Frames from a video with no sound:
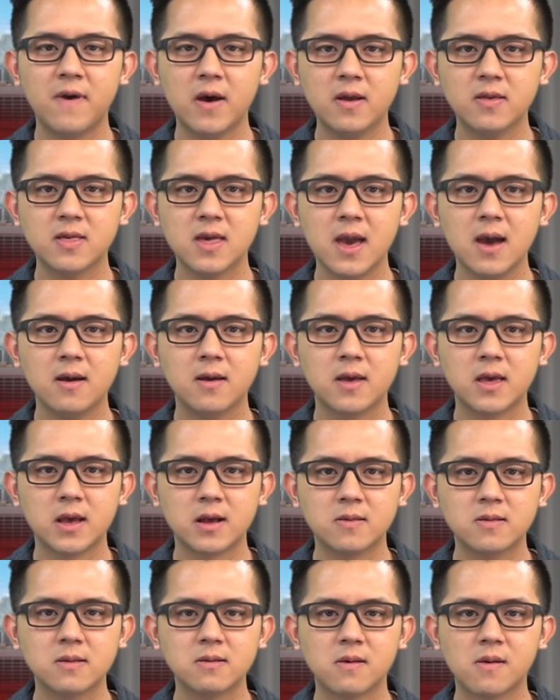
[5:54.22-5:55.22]
phát giác
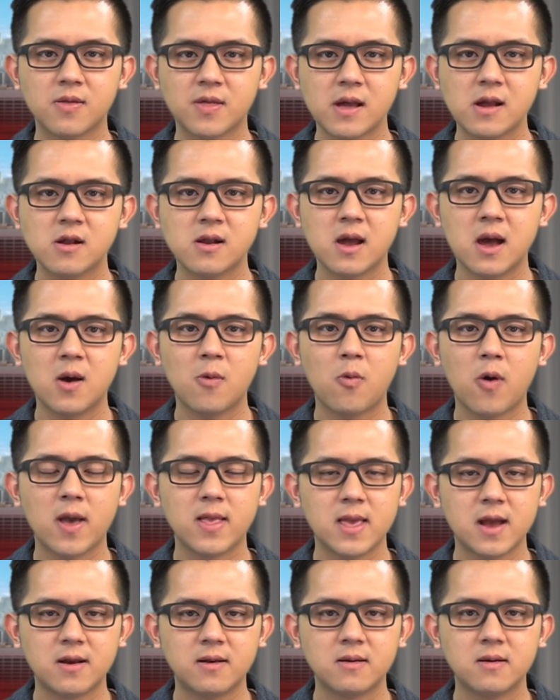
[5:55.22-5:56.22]
hiện tượng xảy ra ngoài
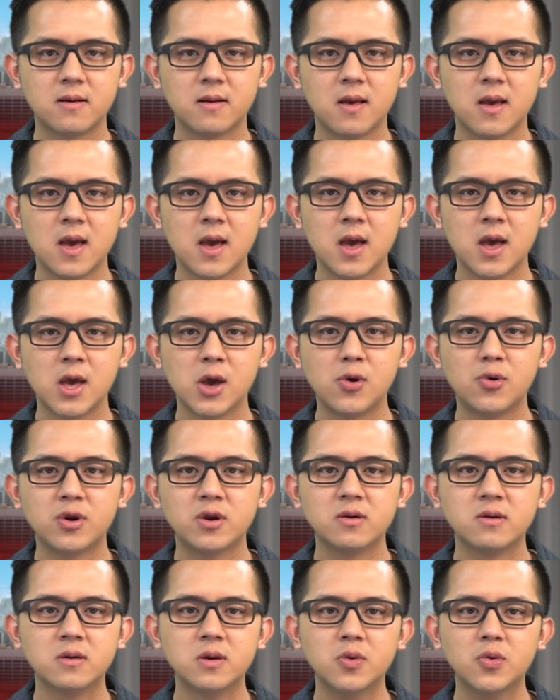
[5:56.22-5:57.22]
nhà trường, hiệu
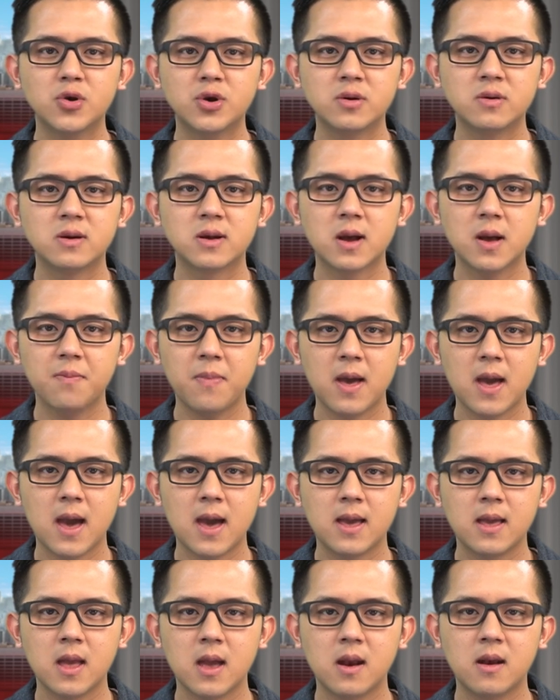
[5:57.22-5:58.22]
trưởng của trường cấp
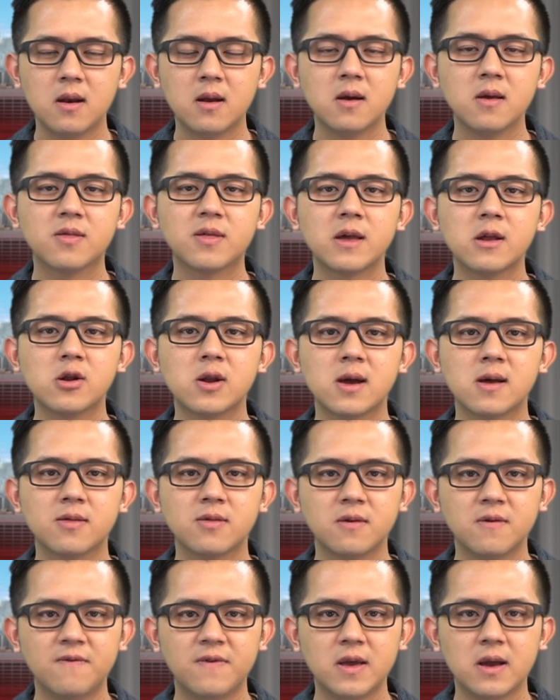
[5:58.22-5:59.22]
2 nơi xảy ra
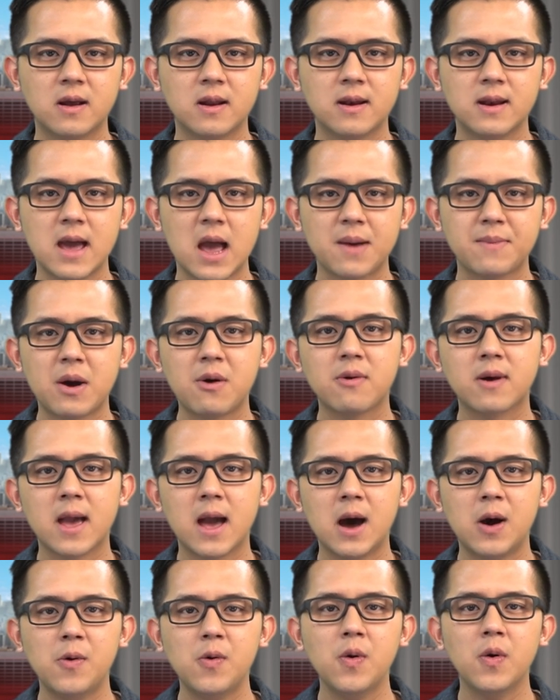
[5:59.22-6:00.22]
sự việc đã báo
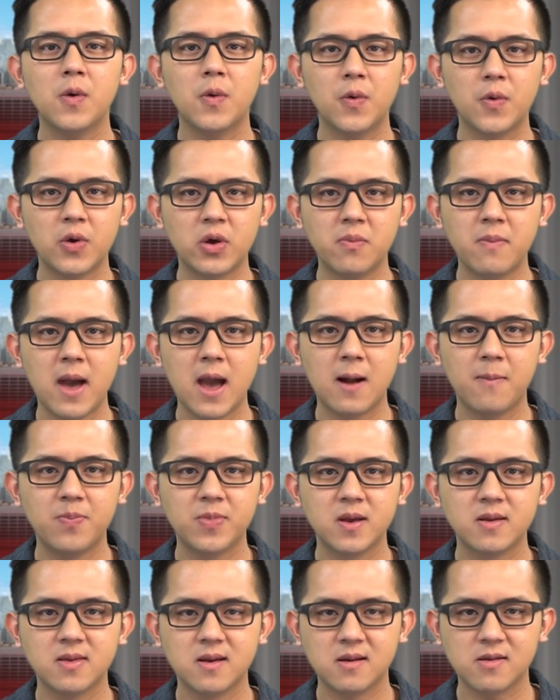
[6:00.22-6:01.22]
cáo Ủy ban
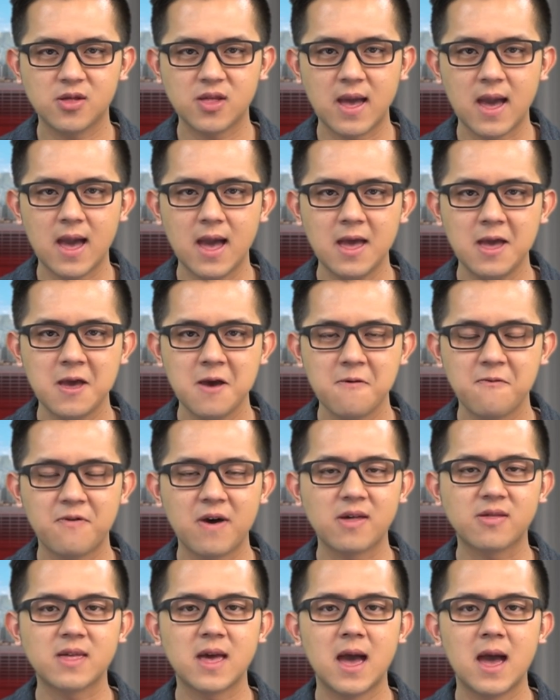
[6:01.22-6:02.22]
Nhân dân xã
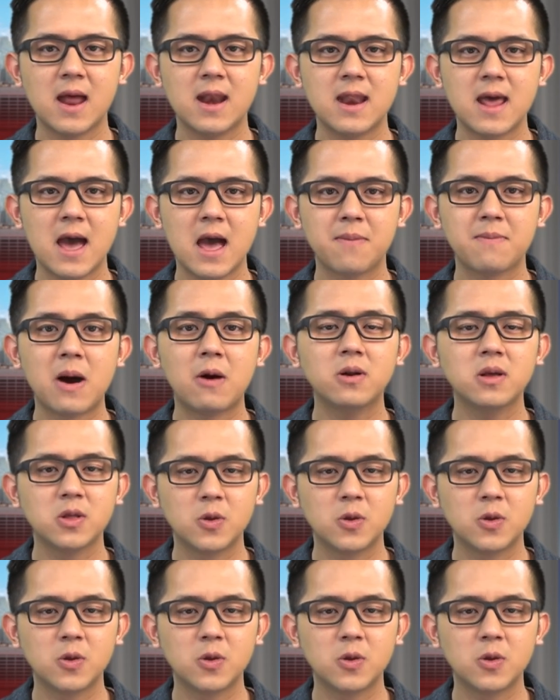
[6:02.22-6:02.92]
và xã đã báo